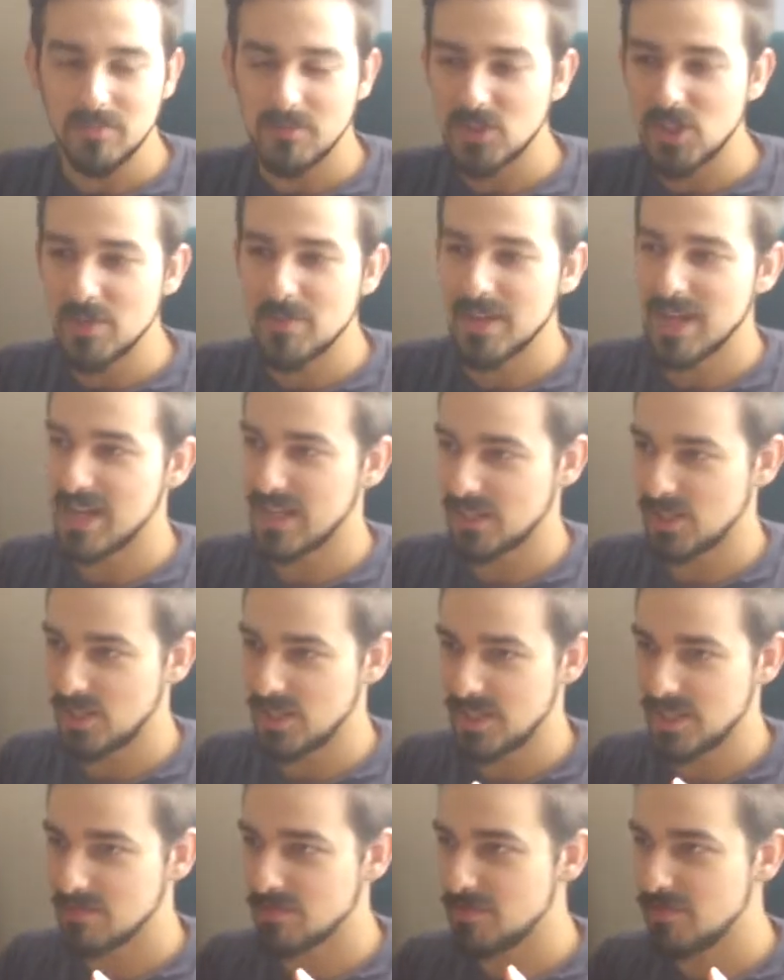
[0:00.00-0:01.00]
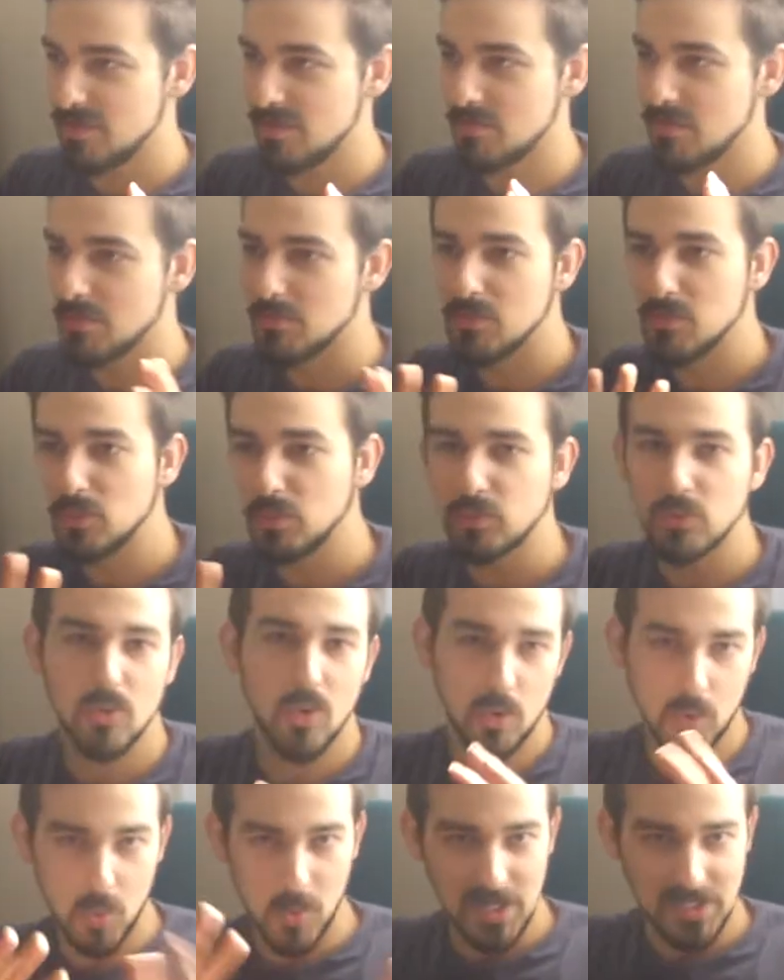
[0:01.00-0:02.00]
se magari sia un film muto
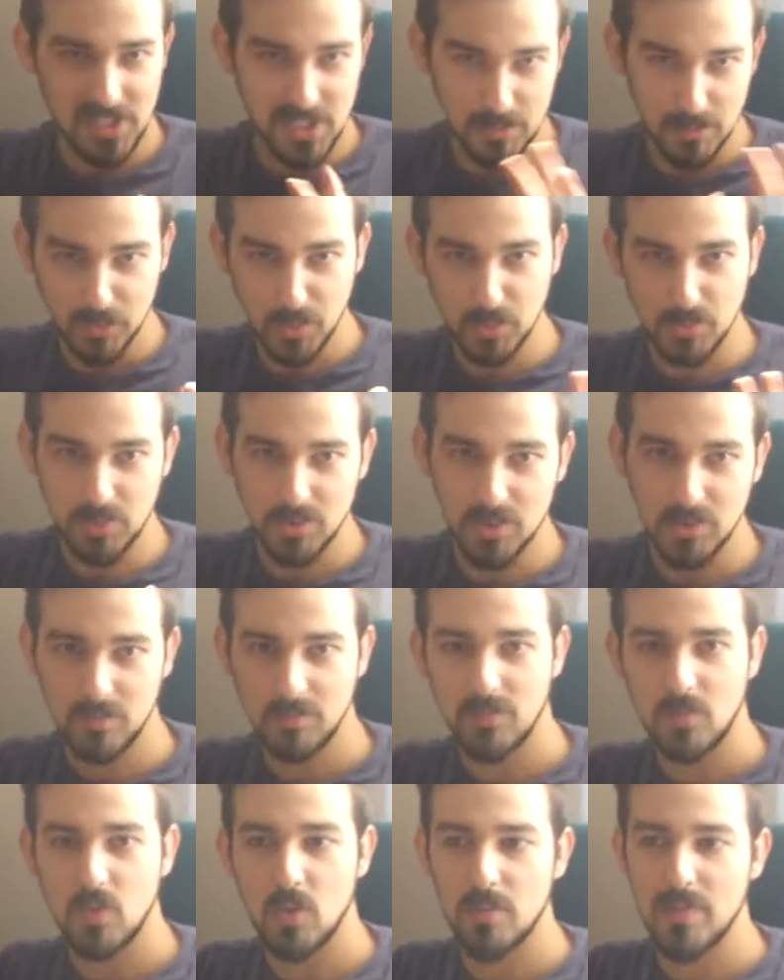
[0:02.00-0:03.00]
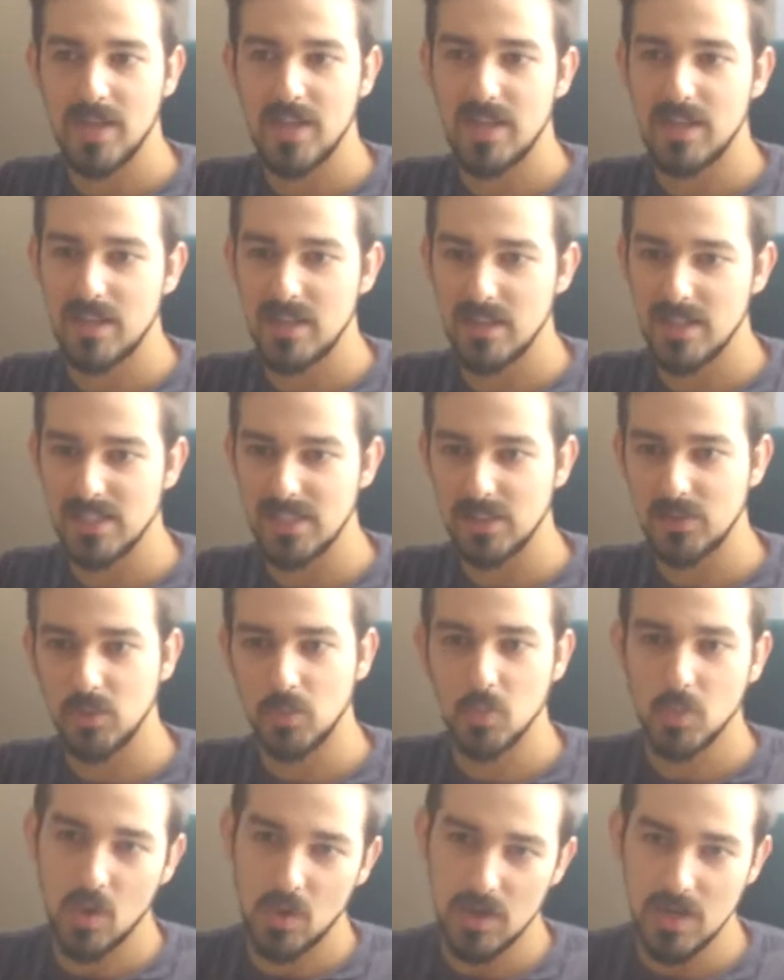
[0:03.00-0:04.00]
o quasi muto come è
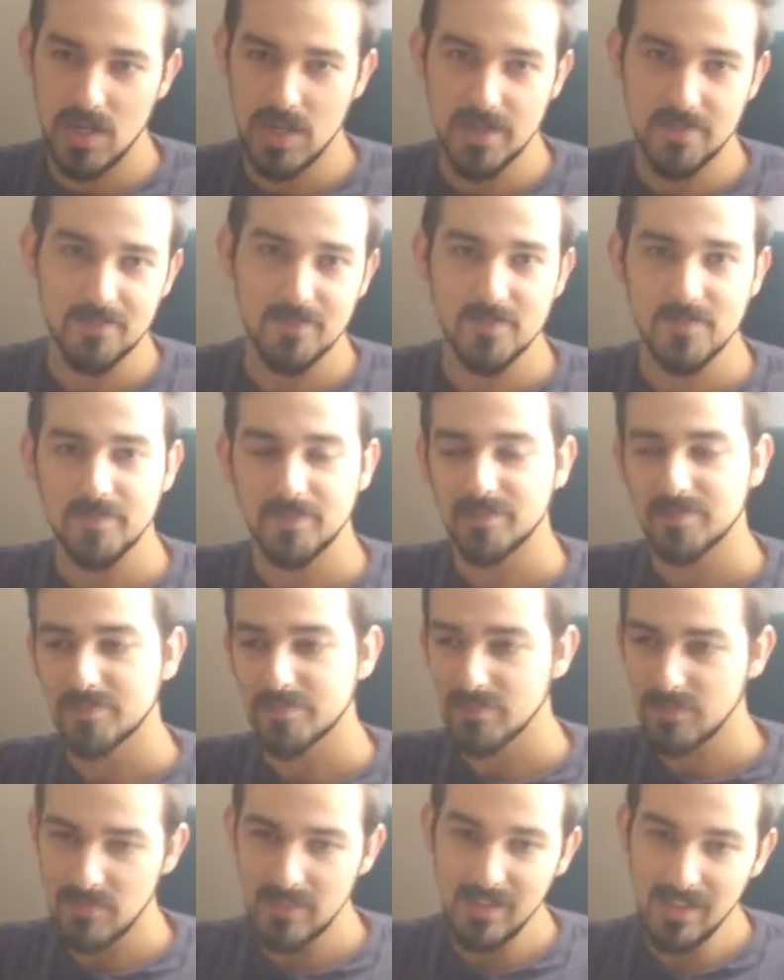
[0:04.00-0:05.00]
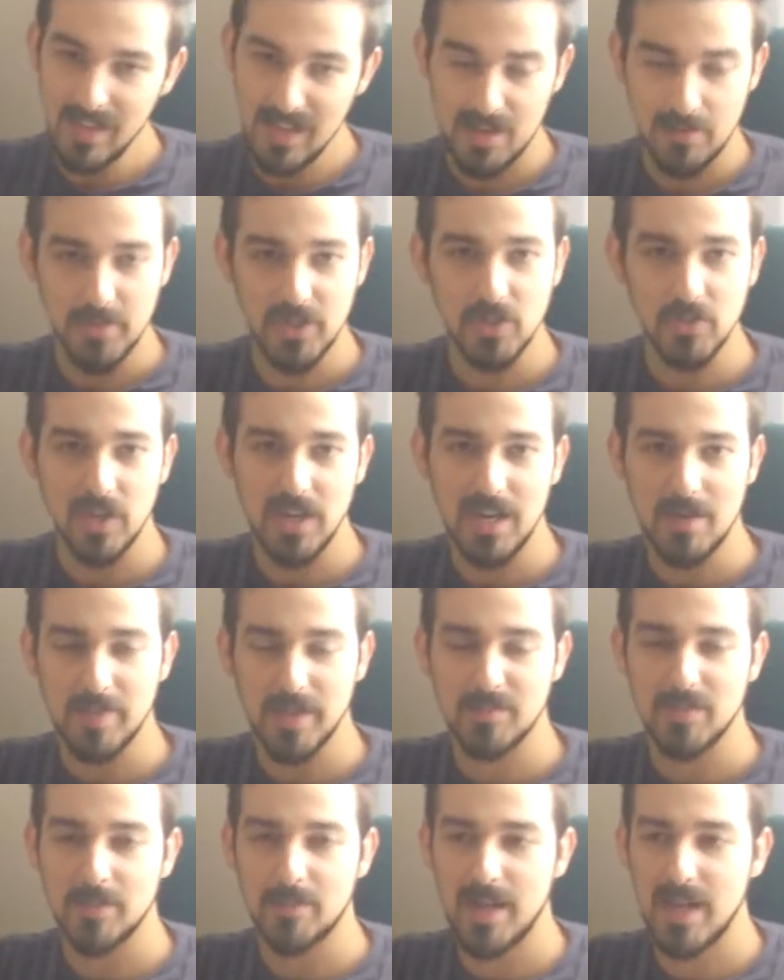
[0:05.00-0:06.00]
stato Wally, almeno nella
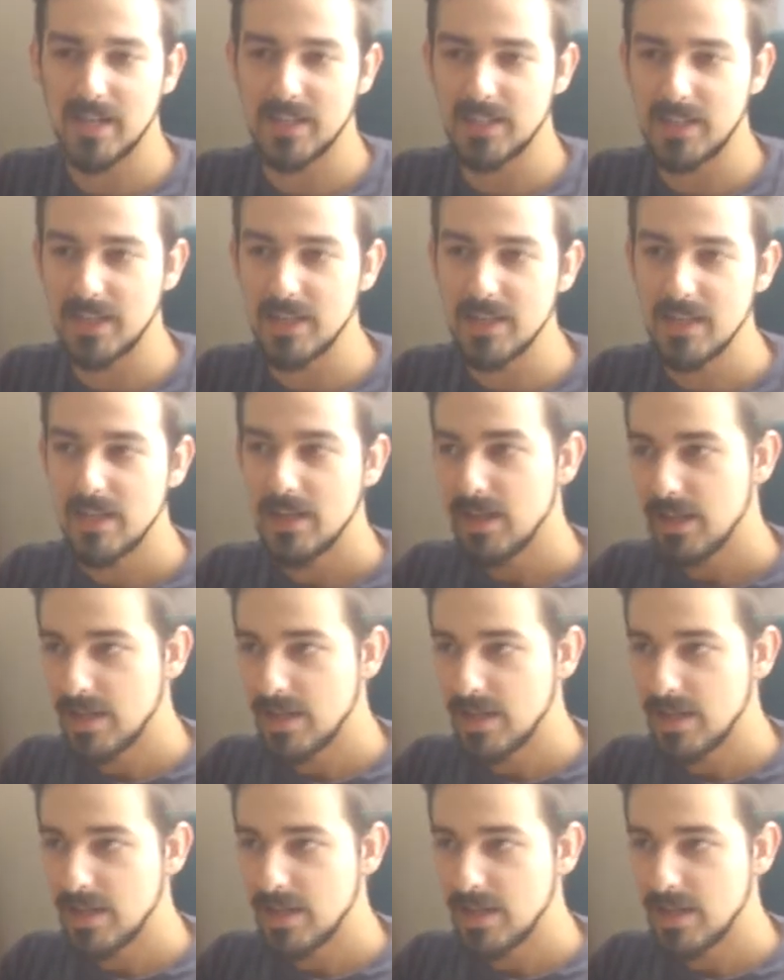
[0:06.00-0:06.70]
prima parte,